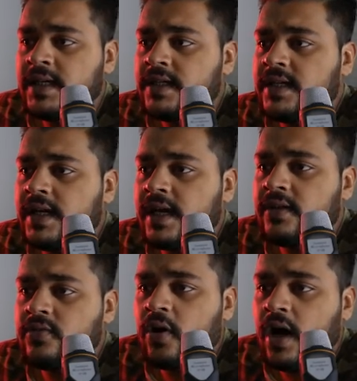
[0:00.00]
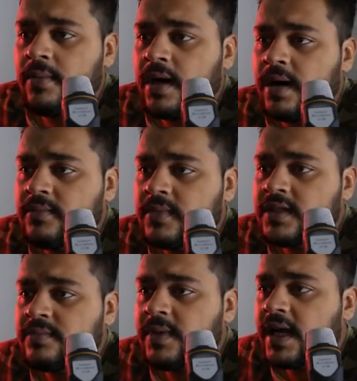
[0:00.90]
ठीक है तो अब हम
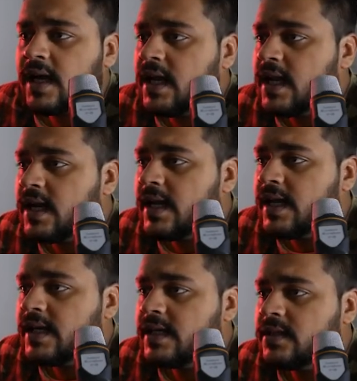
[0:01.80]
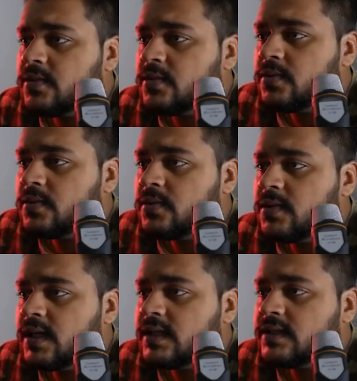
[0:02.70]
इसमें कलर लेंगे
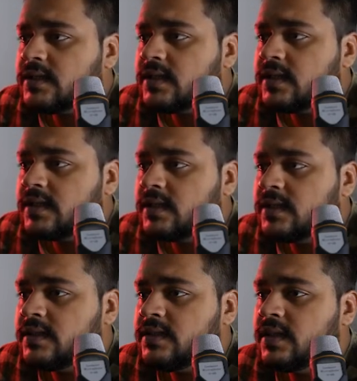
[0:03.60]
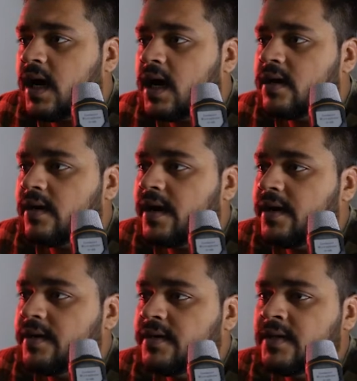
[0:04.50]
थोड़ा सा डार्क रेड
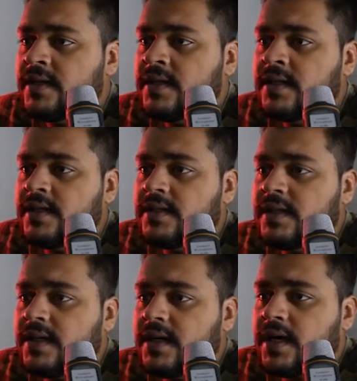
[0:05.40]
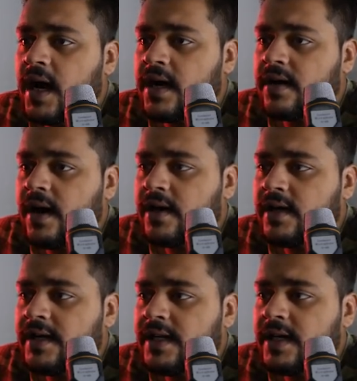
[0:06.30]
ठीक है डार्क रेड
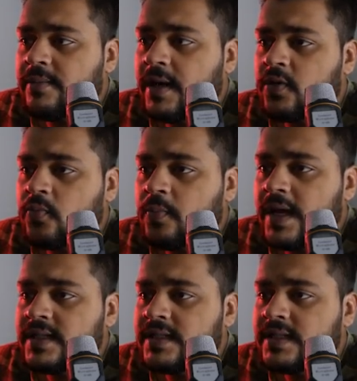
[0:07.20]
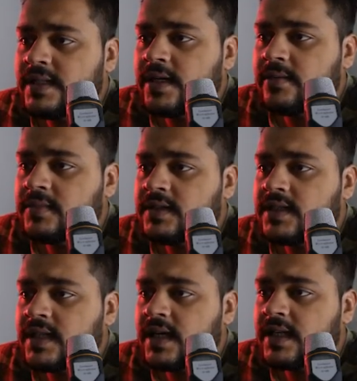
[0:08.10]
लेने के बाद ओपेसिटी हम इसकी
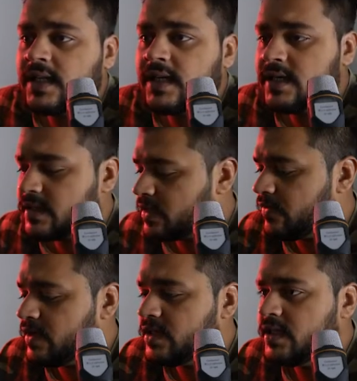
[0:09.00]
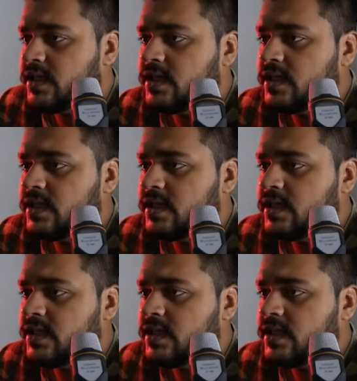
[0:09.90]
कर देंगे 70